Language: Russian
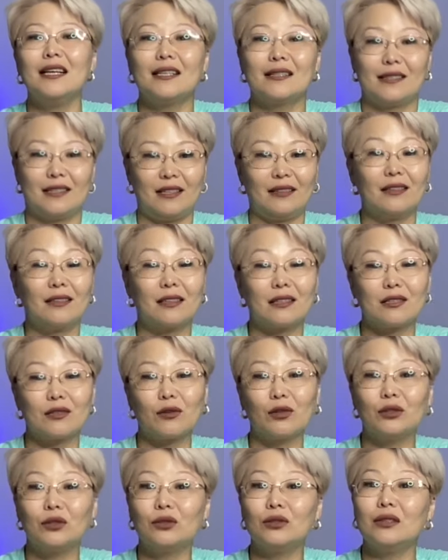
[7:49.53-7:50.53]
Тело
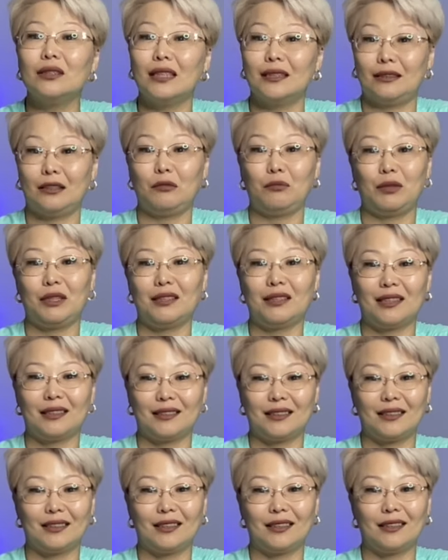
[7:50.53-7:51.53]
расходует
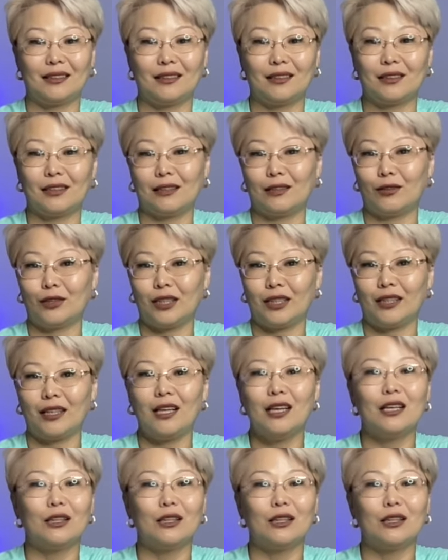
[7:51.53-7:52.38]
10-15 килокалорий.